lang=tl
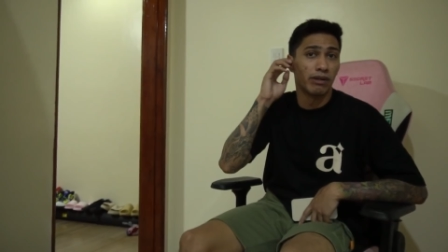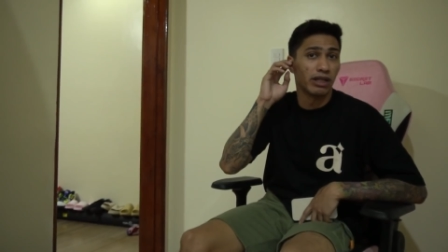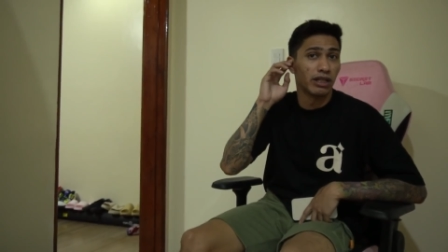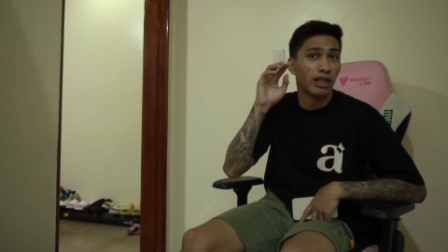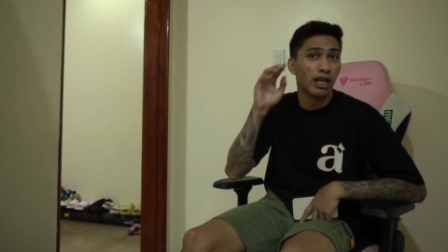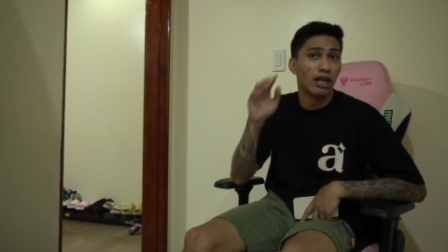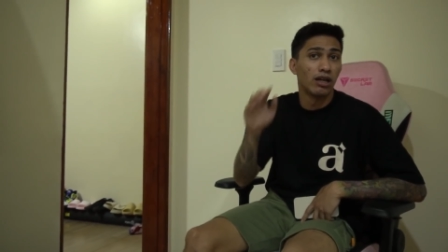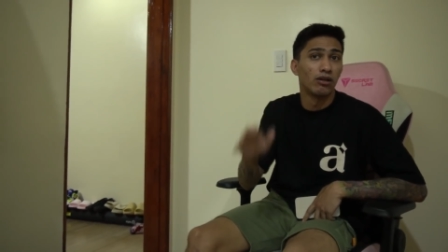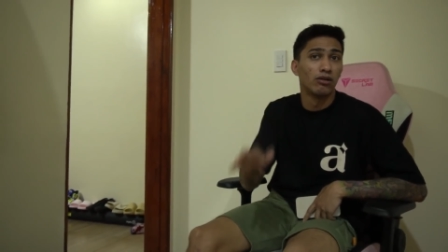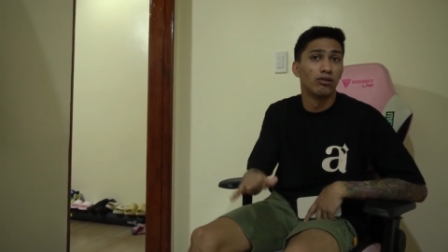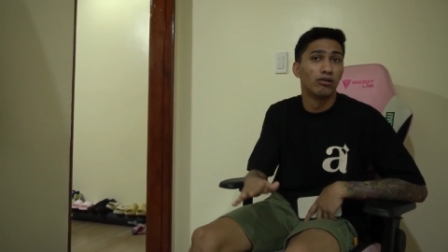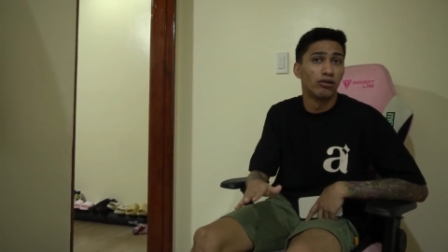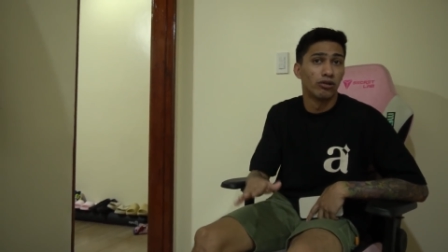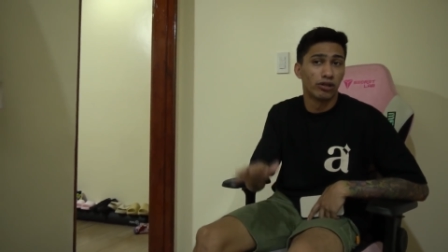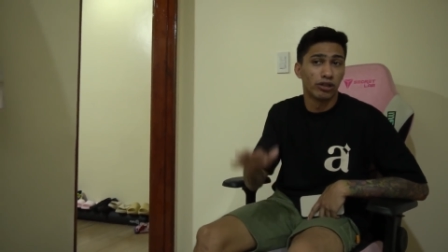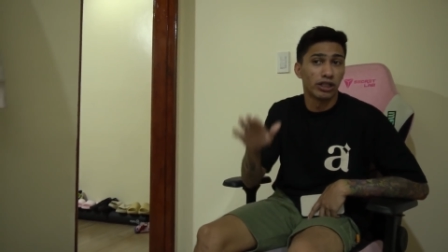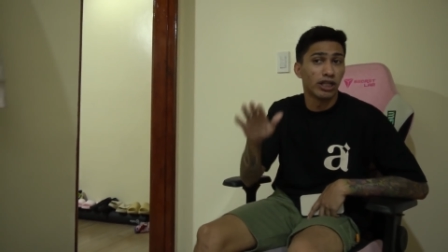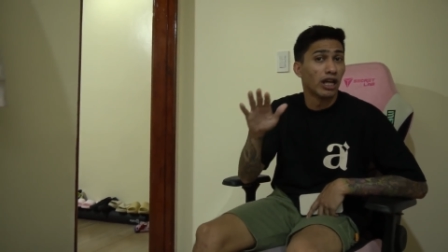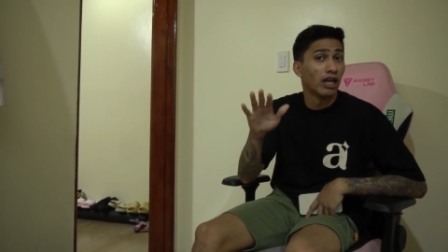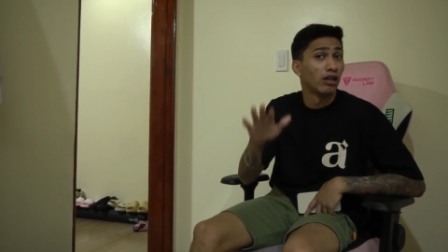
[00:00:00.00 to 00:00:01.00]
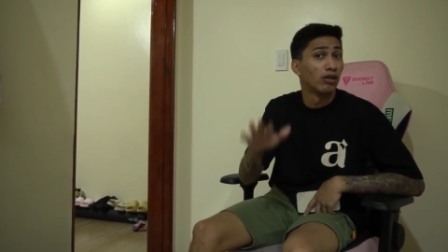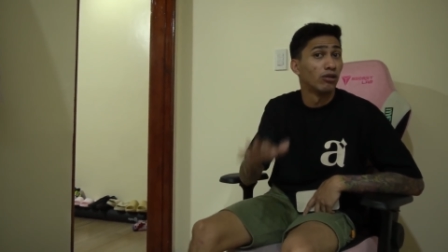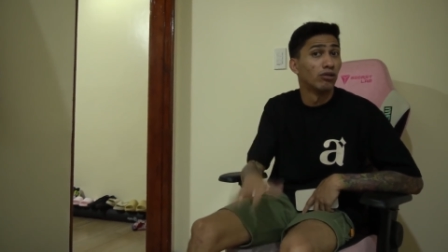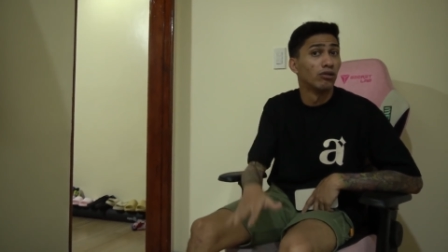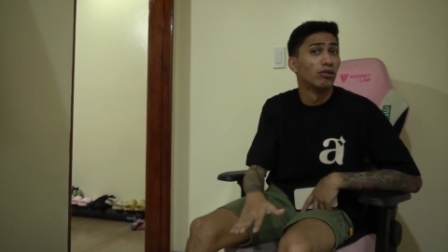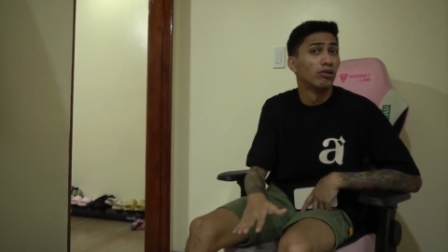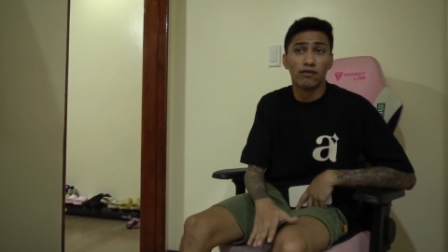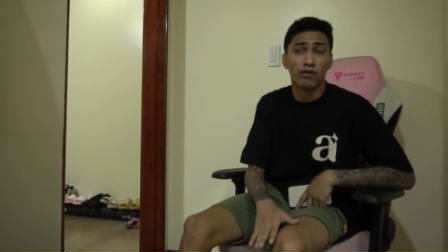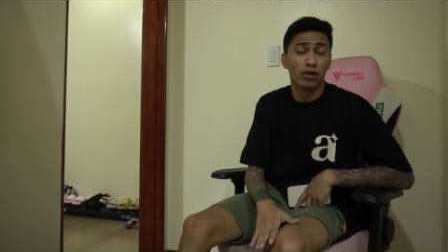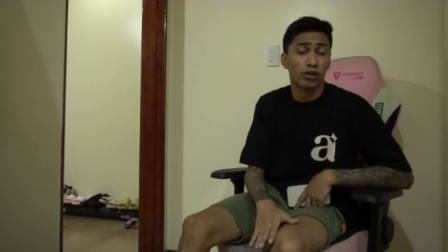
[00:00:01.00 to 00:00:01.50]
may yellow or
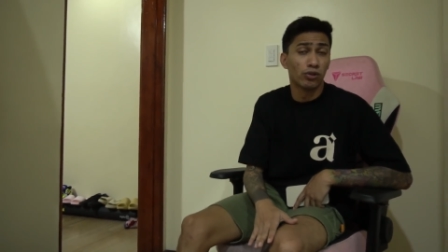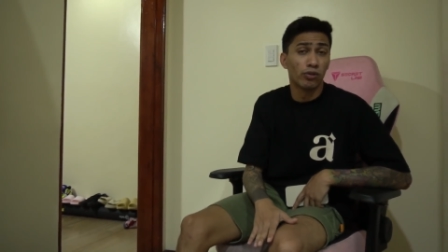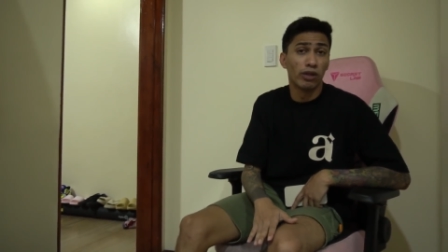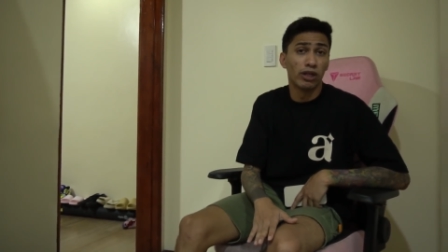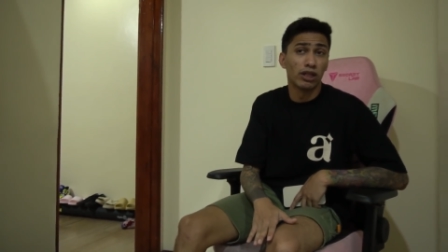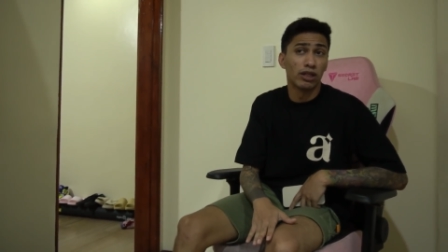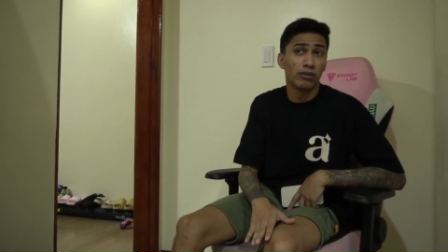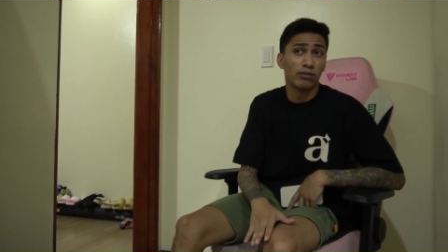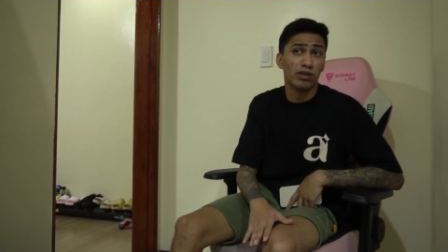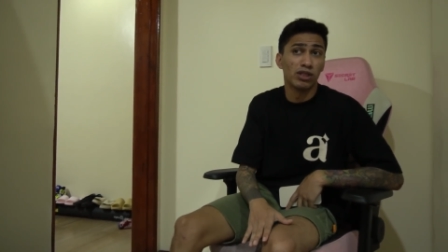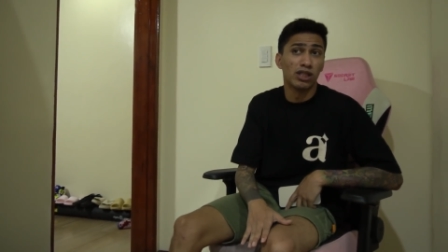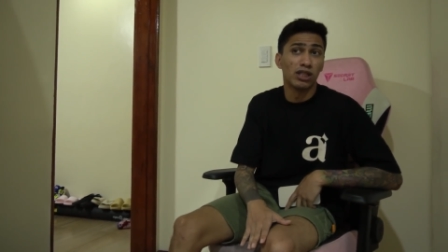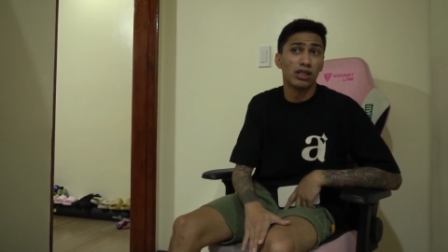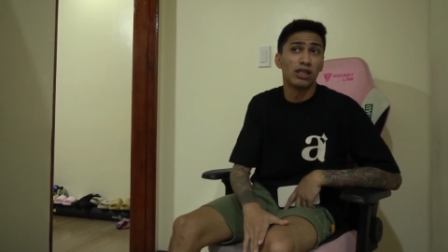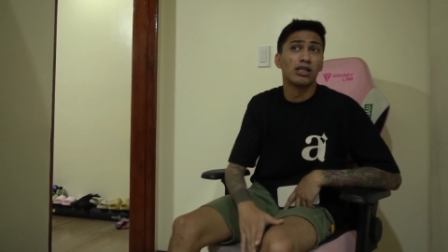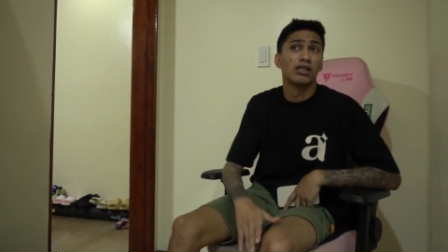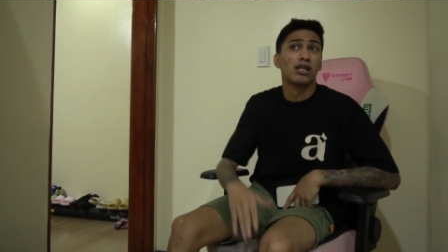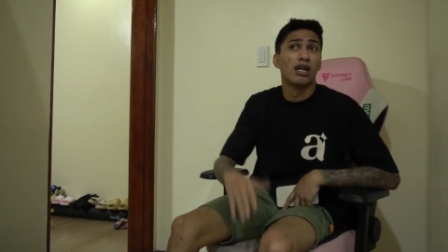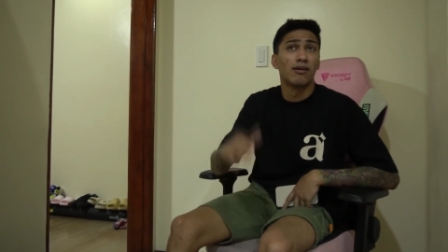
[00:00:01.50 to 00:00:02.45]
yellow for 20 minutes,